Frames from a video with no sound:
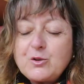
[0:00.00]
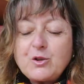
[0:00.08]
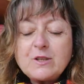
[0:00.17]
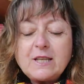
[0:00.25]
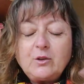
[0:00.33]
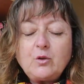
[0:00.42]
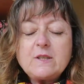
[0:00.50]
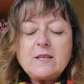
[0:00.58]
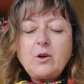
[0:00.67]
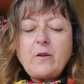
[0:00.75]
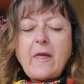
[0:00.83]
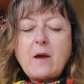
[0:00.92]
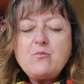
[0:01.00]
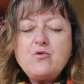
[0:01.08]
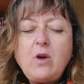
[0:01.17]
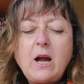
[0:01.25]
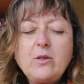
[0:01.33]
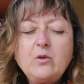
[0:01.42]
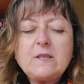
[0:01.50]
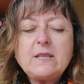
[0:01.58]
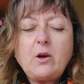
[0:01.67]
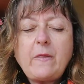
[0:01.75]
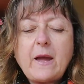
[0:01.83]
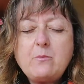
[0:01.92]
sens cet océan d'amour, un
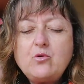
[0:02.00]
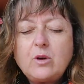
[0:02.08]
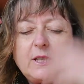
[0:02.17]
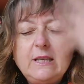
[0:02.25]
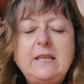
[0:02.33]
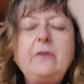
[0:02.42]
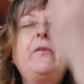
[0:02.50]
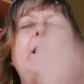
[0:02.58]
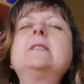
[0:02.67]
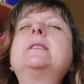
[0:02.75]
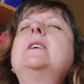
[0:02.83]
océan d'amour qui déverse.